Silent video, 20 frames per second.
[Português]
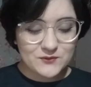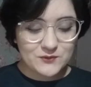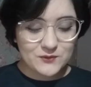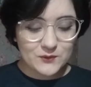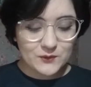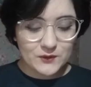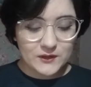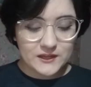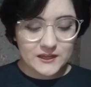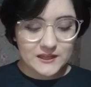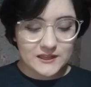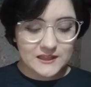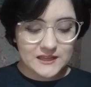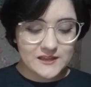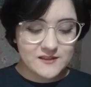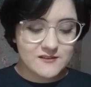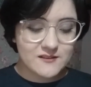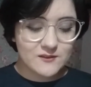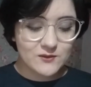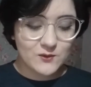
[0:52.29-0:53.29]
Foi
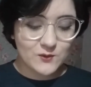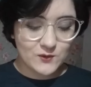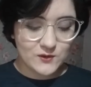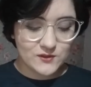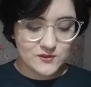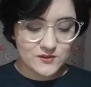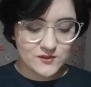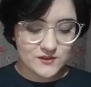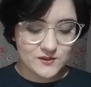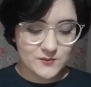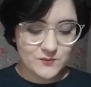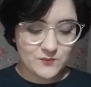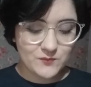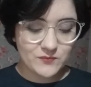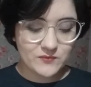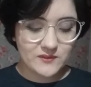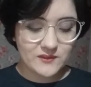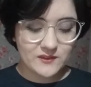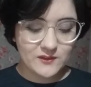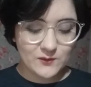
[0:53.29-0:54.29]
nessa noite
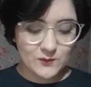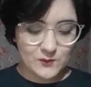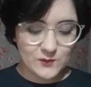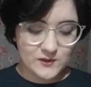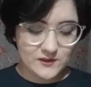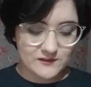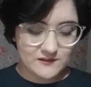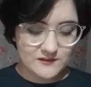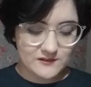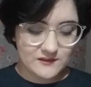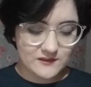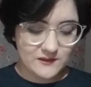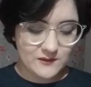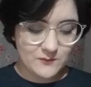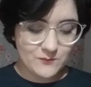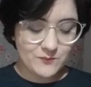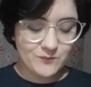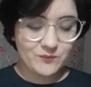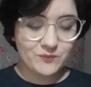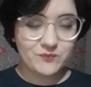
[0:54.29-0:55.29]
que eu
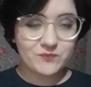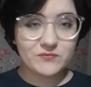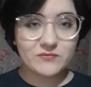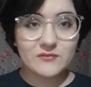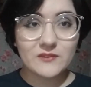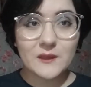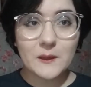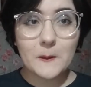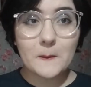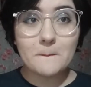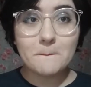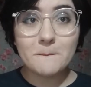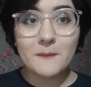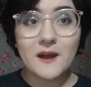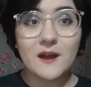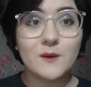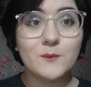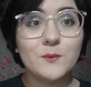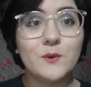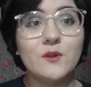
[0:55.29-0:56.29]
conheci
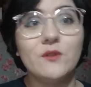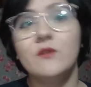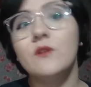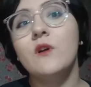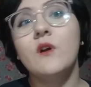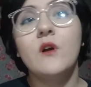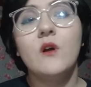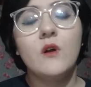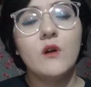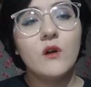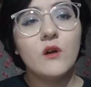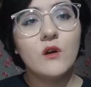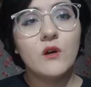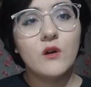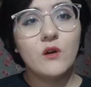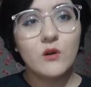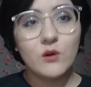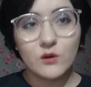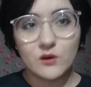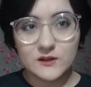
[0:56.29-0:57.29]
Marble
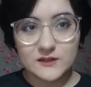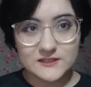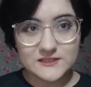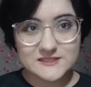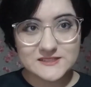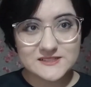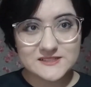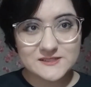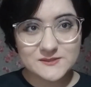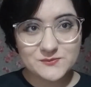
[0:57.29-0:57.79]
Hornets.